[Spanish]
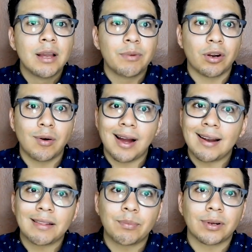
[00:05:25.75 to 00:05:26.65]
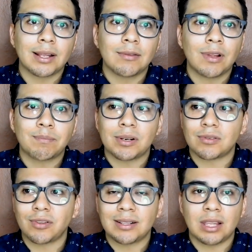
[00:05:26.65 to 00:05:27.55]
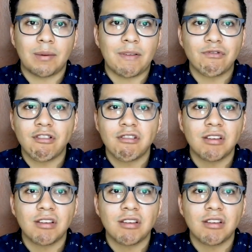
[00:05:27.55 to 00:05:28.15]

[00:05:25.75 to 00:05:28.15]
me dijeron, jálate porque una persona te demandó